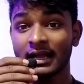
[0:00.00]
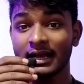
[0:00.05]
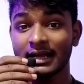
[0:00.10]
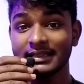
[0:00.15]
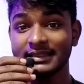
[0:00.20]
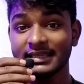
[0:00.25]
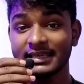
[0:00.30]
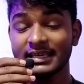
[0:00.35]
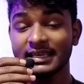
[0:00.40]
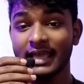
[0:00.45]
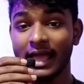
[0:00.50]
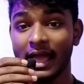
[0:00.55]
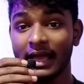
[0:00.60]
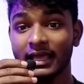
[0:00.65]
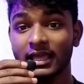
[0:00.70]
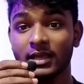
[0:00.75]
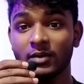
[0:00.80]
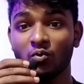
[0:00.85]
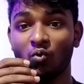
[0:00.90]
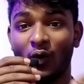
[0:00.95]
गलती किया
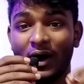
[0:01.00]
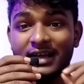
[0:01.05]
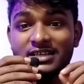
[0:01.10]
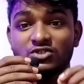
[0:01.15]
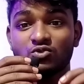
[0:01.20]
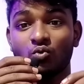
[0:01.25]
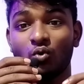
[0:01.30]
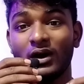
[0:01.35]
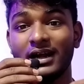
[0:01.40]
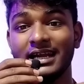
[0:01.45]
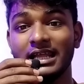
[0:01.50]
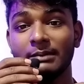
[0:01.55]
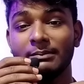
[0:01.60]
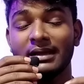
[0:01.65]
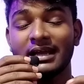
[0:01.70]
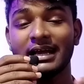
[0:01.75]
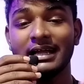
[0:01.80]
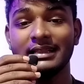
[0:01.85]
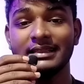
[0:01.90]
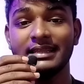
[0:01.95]
है कि वॉइस क्वालिटी
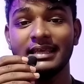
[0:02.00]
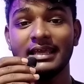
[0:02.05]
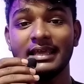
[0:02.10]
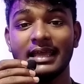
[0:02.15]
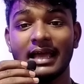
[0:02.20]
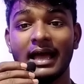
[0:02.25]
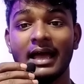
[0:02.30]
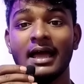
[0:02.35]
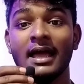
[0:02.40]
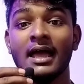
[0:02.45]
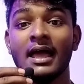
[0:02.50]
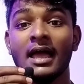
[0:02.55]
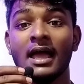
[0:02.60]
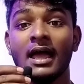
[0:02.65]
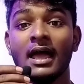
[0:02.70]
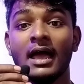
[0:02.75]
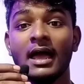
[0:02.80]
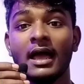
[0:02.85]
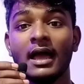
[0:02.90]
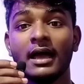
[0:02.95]
में गलती किया
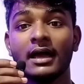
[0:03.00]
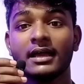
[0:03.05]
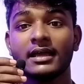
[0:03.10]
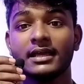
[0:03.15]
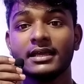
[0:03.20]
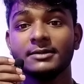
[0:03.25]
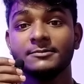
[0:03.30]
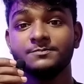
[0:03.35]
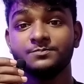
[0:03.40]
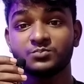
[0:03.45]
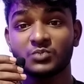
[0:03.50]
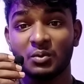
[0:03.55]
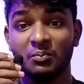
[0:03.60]
है कि